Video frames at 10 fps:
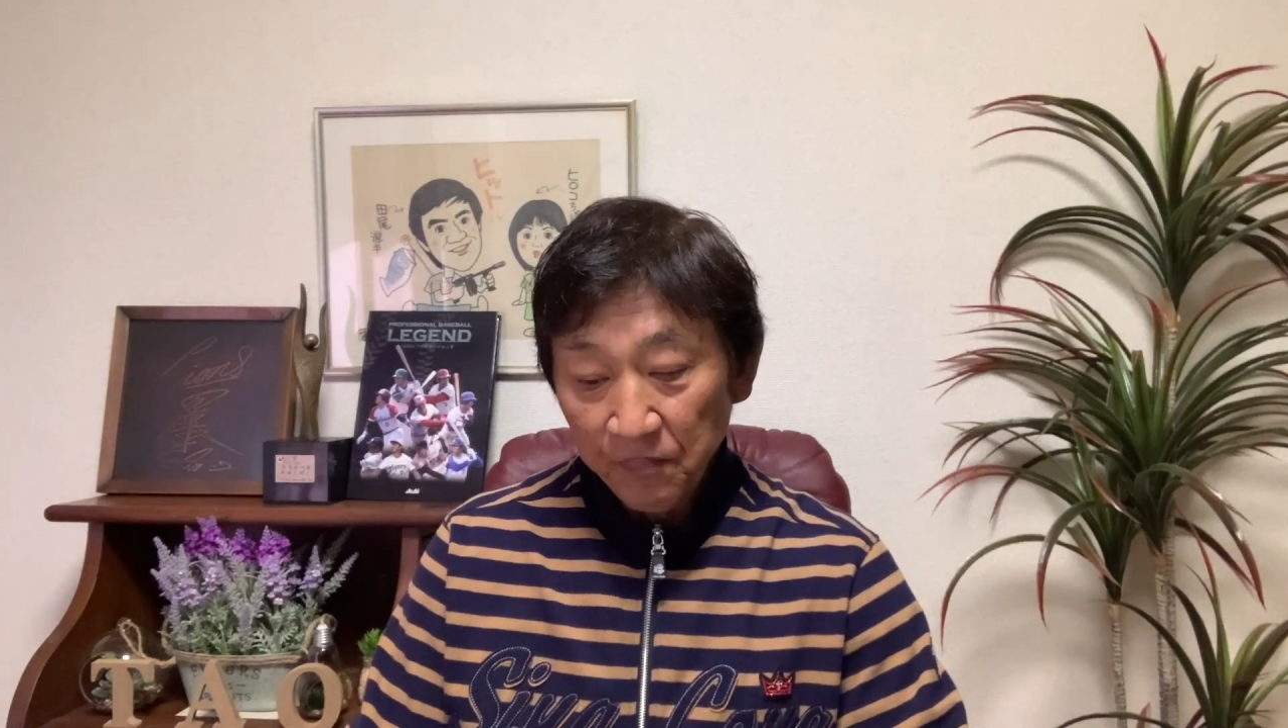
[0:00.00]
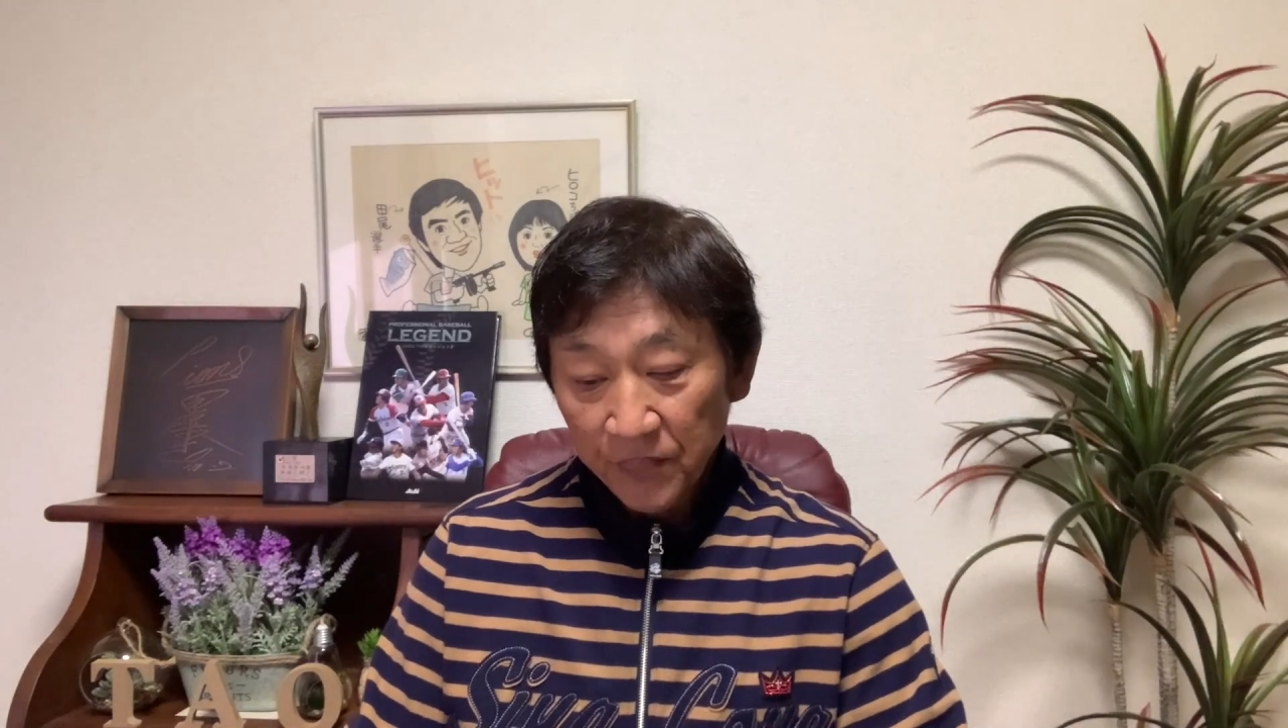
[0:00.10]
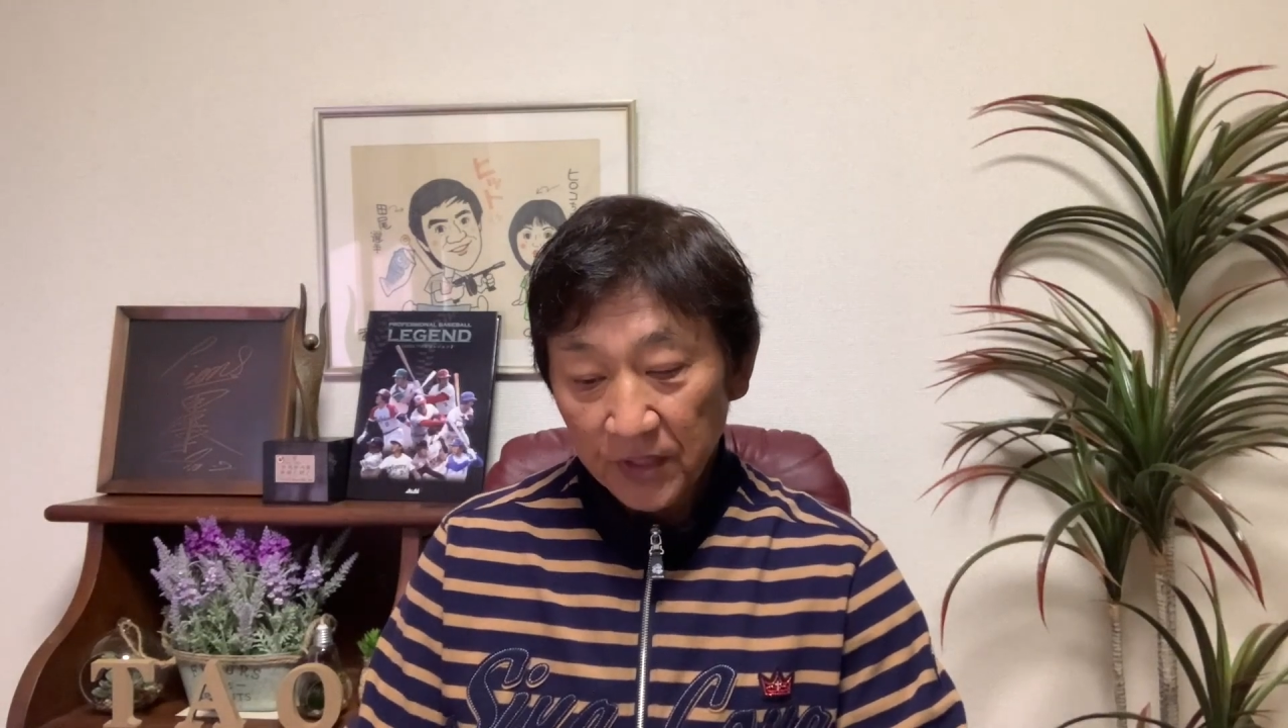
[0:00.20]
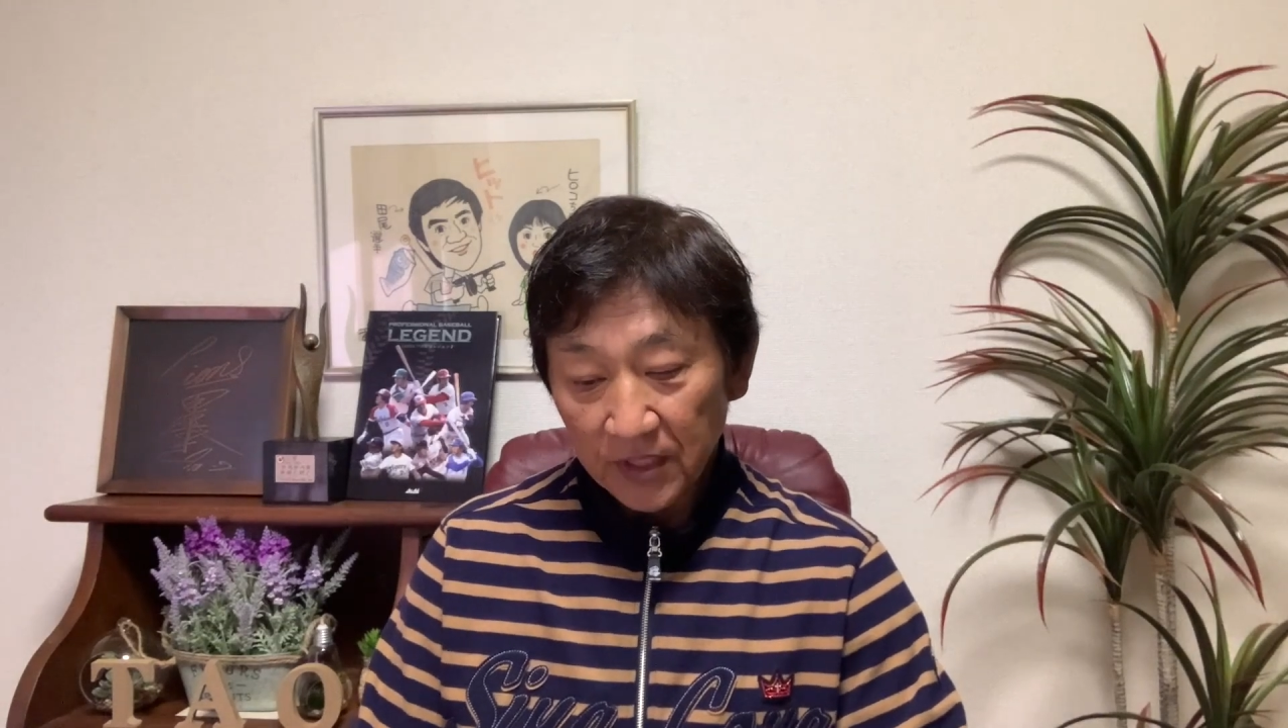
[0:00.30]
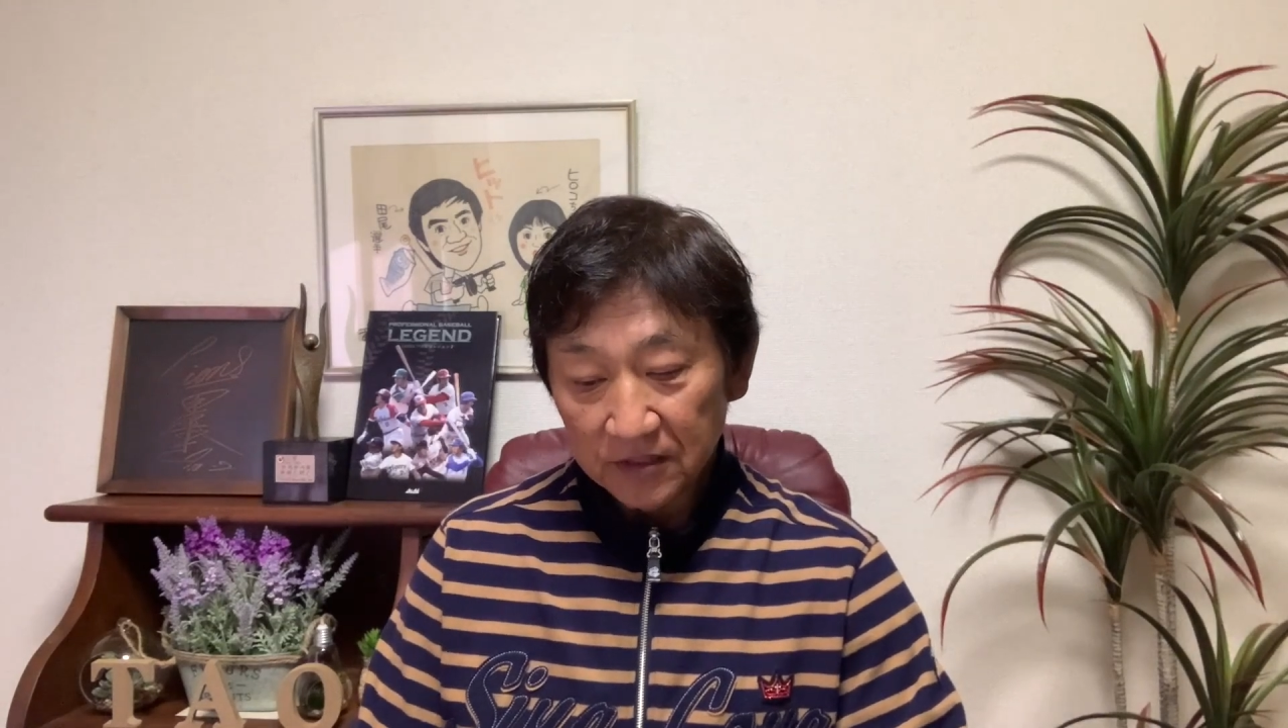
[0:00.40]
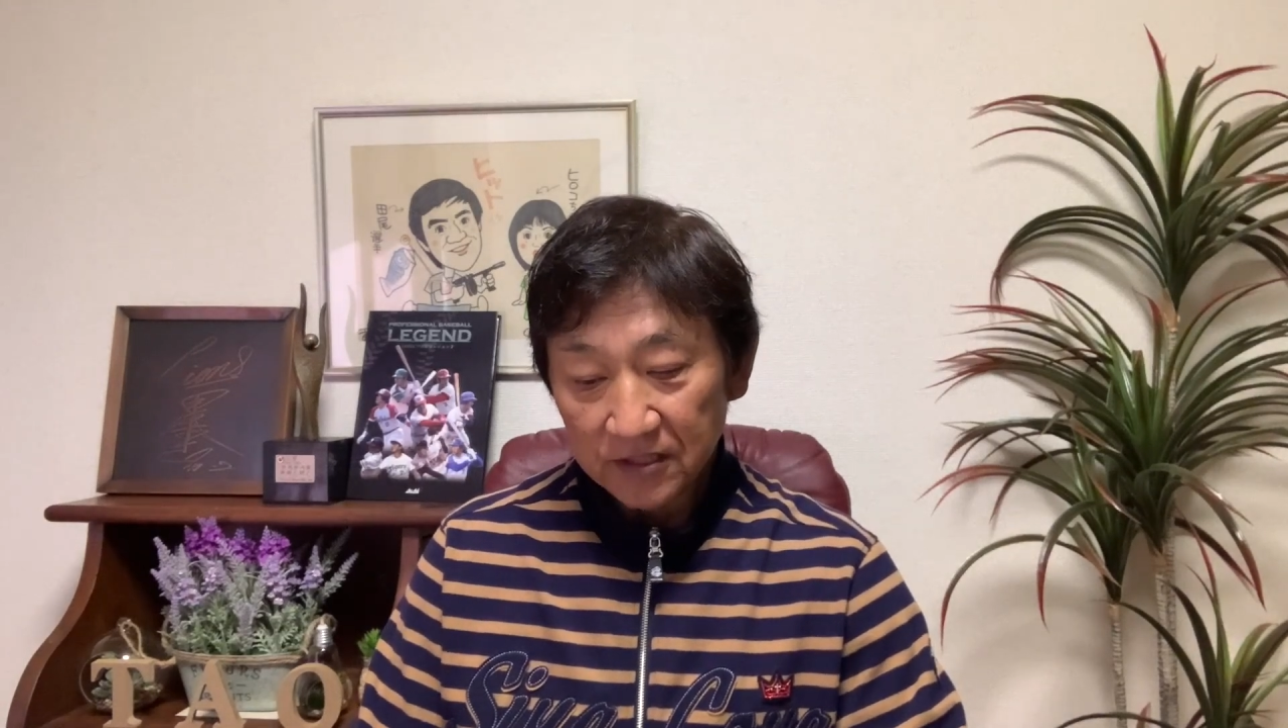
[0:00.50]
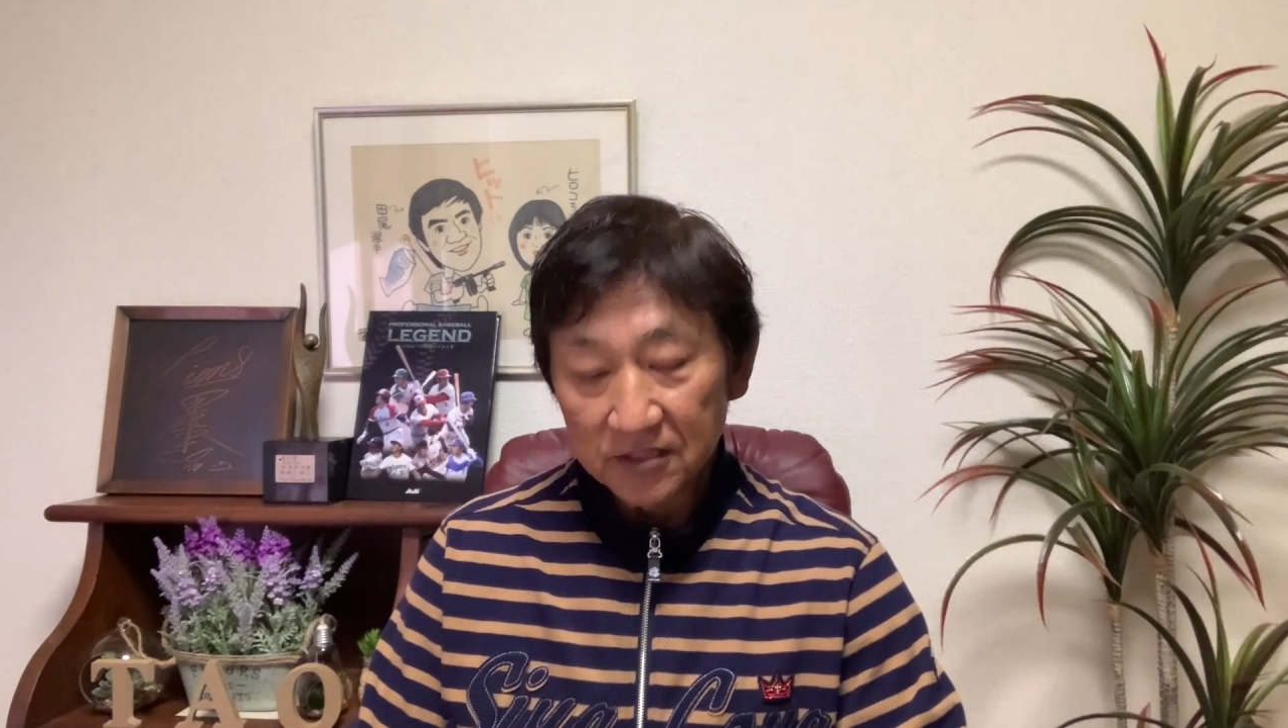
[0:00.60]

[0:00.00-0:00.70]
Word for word: やれる選